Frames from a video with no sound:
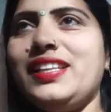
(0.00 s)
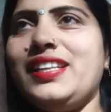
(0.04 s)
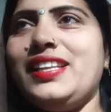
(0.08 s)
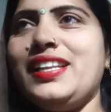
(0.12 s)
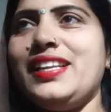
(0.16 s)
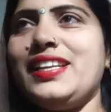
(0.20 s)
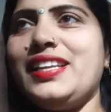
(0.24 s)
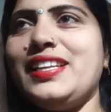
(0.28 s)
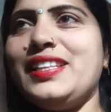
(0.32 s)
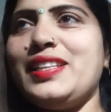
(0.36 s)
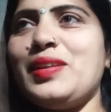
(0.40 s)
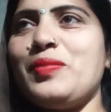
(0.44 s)
थे
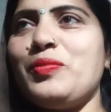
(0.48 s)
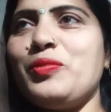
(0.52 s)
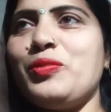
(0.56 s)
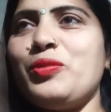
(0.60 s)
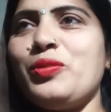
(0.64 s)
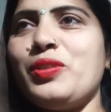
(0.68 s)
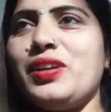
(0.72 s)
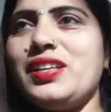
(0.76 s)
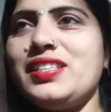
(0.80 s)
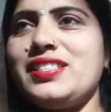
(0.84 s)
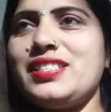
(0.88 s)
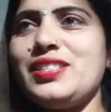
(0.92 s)
लेकिन
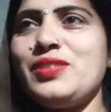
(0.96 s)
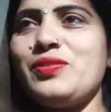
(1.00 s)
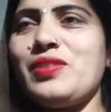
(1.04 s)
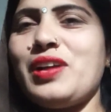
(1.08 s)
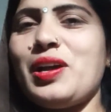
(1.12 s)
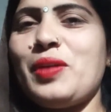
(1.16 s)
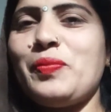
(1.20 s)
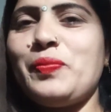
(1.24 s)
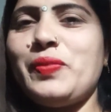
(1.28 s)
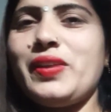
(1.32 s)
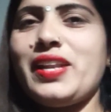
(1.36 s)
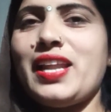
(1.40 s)
हमको हंसी
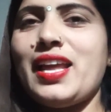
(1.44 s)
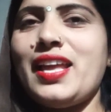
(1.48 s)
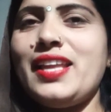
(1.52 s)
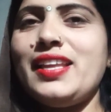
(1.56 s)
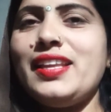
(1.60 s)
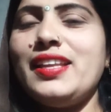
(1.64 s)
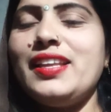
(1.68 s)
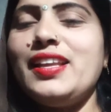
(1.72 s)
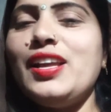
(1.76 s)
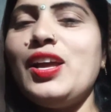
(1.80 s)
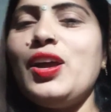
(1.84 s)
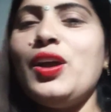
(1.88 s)
वहाँ पर
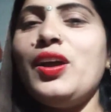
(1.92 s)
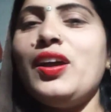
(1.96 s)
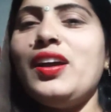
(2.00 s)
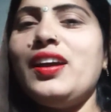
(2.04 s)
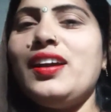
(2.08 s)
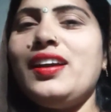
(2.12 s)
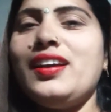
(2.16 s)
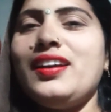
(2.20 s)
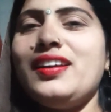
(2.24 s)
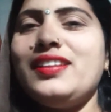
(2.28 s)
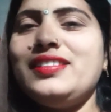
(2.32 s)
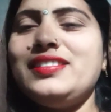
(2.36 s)
आई
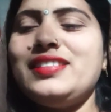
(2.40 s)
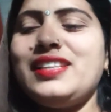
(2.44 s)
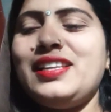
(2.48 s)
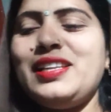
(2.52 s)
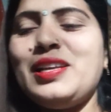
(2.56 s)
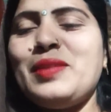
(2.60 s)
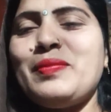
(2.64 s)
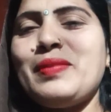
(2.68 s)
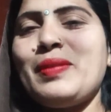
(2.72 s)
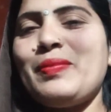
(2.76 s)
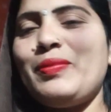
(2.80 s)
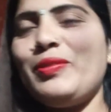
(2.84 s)

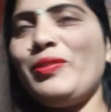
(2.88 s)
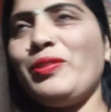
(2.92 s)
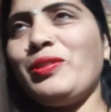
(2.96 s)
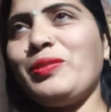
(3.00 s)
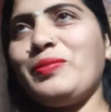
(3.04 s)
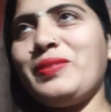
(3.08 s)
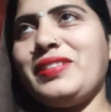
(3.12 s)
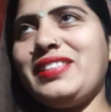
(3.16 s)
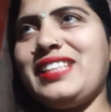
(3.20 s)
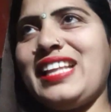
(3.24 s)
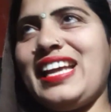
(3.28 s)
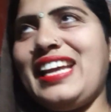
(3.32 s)
चलिए हम आप लोग
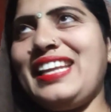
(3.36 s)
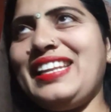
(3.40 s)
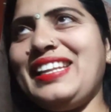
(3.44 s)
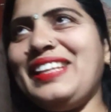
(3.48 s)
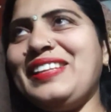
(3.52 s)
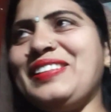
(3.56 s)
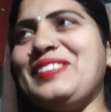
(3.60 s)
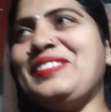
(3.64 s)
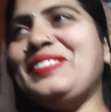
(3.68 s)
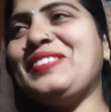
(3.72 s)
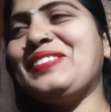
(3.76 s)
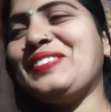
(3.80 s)
को बता रहे
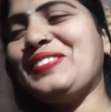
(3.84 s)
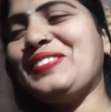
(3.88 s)
हैं